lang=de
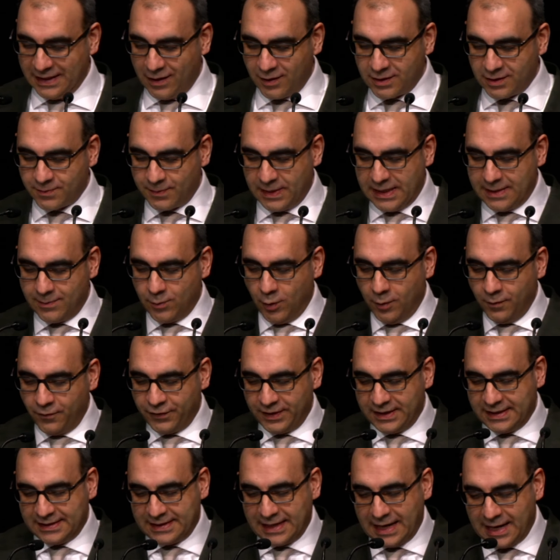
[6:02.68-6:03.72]
viele aus meinem
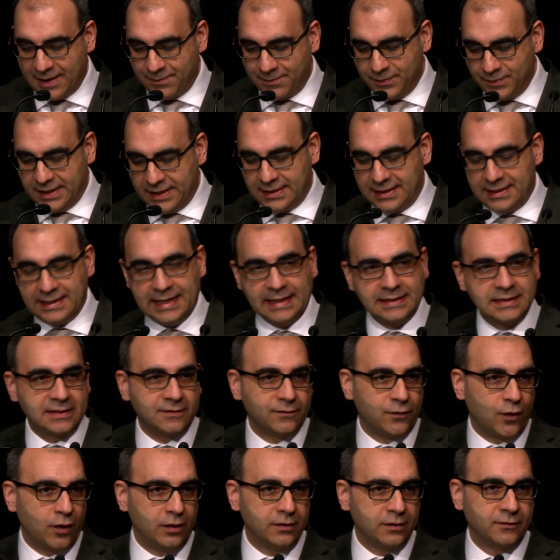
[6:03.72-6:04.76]
Umfeld haben mir in den
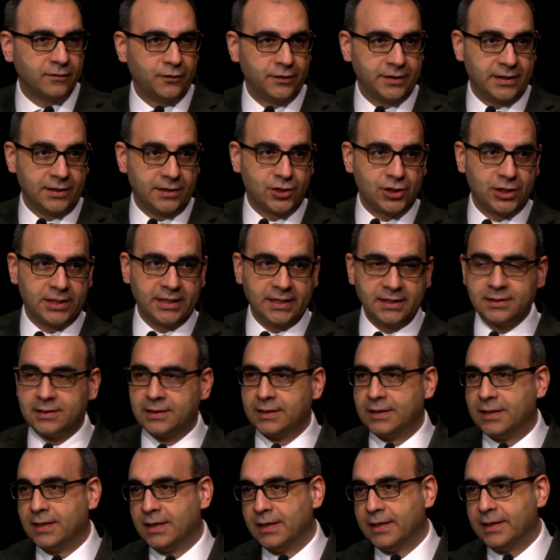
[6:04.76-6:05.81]
letzten Wochen für den
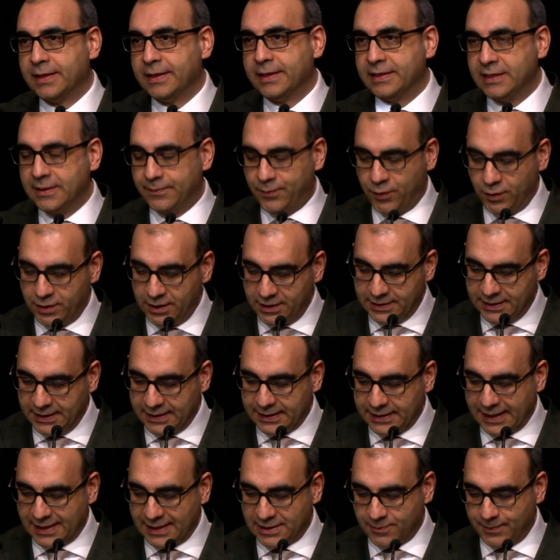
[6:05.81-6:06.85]
Schritt in die
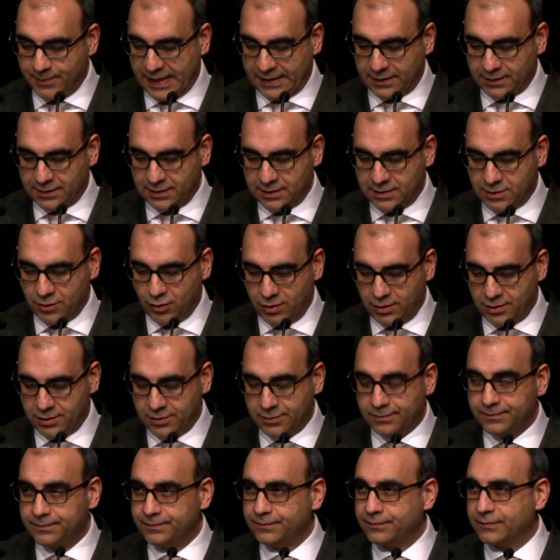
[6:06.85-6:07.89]
Politik Respekt
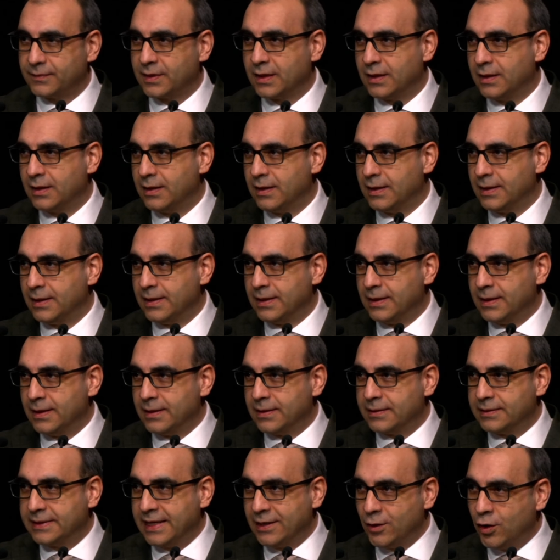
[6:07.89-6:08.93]
gezollt.
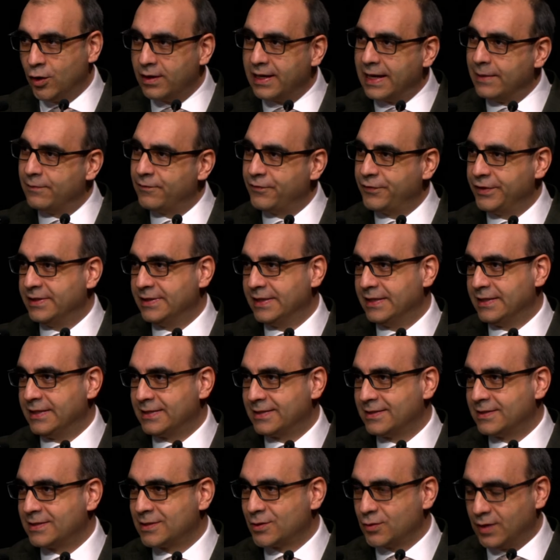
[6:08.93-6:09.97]
Dennoch empfinde
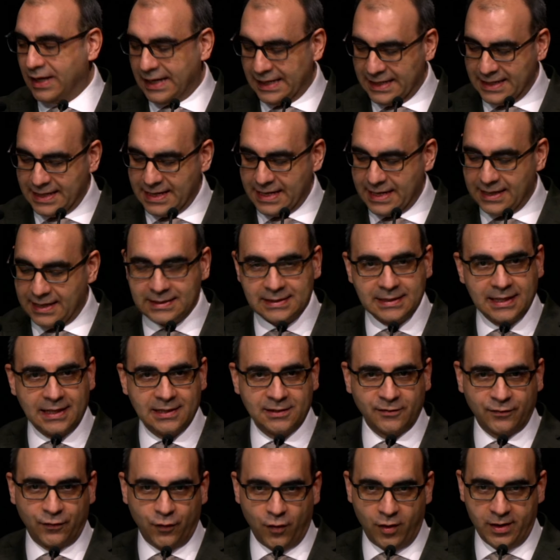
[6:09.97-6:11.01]
ich es zuallererst
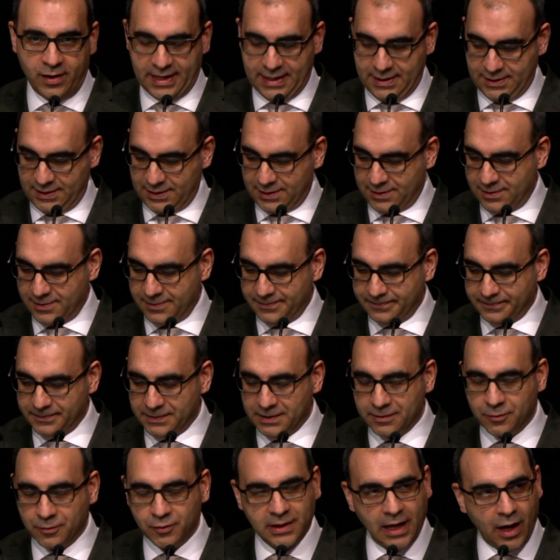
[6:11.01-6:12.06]
als Vorrecht
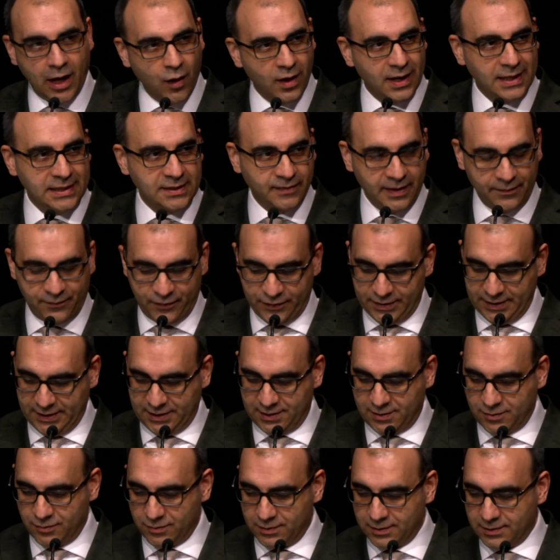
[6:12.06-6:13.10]
und auch als
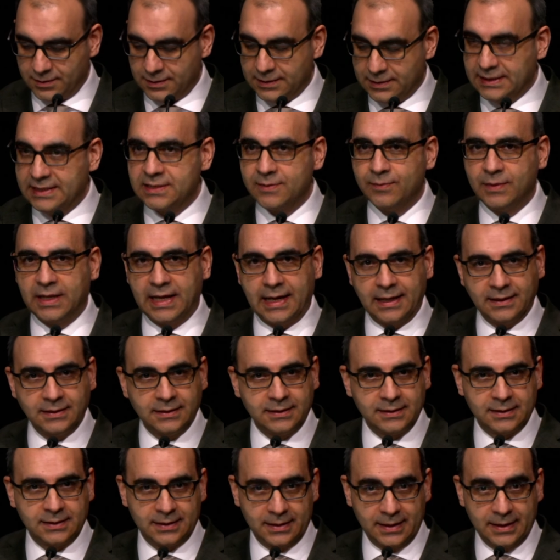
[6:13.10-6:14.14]
Verpflichtung, diesem
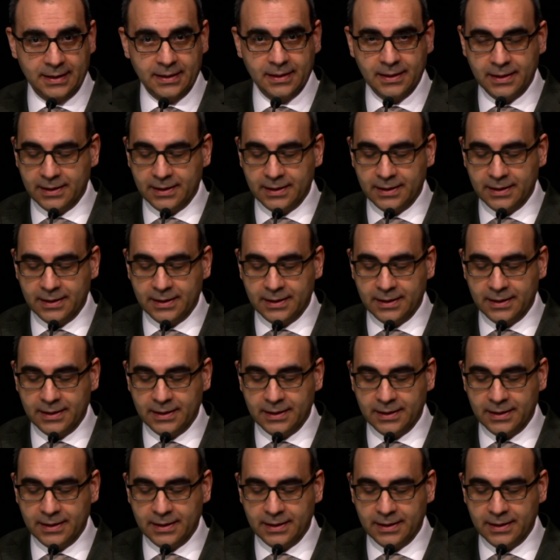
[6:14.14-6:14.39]
Land,